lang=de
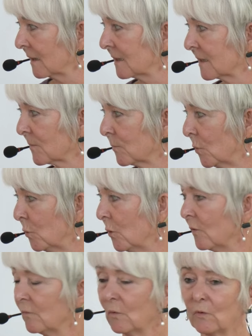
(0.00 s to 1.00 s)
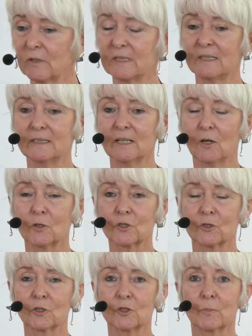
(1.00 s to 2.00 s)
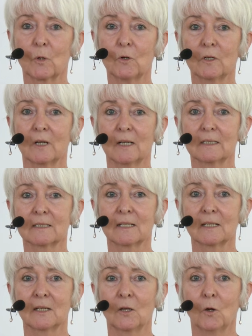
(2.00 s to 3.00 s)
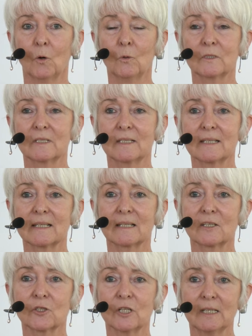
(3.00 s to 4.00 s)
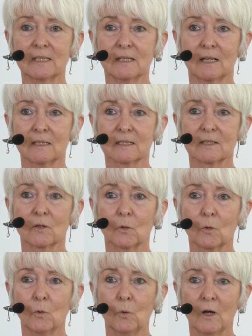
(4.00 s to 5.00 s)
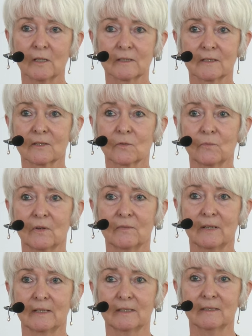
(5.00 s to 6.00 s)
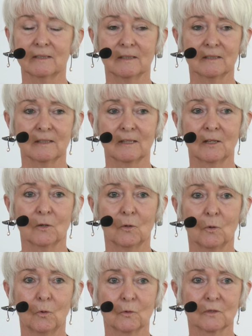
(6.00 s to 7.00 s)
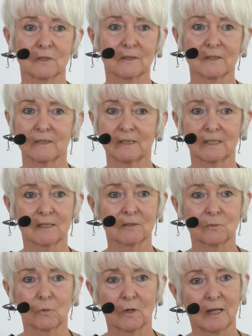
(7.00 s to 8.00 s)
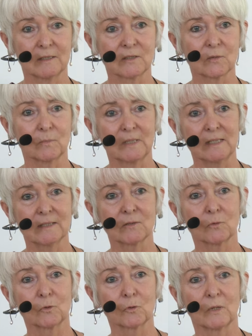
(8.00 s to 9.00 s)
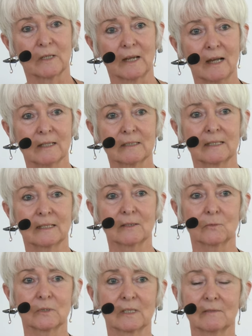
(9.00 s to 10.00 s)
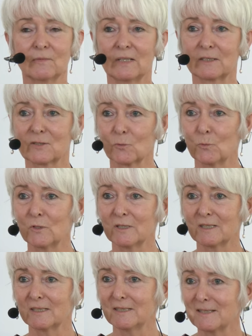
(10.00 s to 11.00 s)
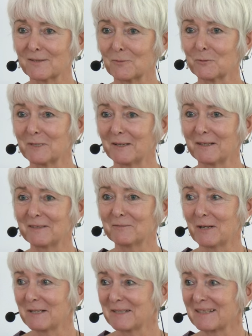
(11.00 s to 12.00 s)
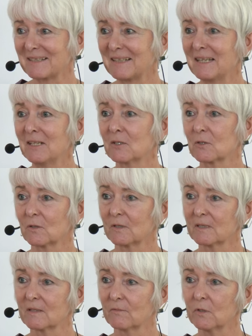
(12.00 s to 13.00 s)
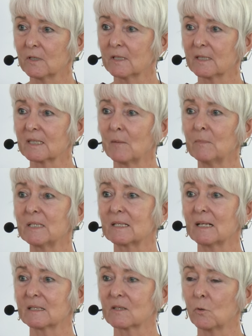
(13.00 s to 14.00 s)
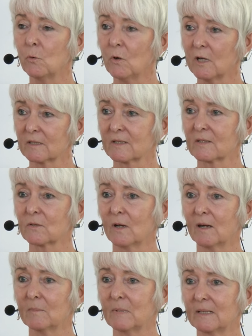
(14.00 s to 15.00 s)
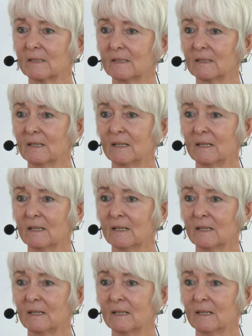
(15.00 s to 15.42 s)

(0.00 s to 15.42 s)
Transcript: Diesem Buch, wovon die Linda auch schon gesprochen hat. Und diese Geschichten als Koans zu verwenden und sie nicht nur rein zum Lesen und drüber nachdenken und die Reflexionen genießen und daran wachsen, sondern sie wirklich damit als Koans zu arbeiten,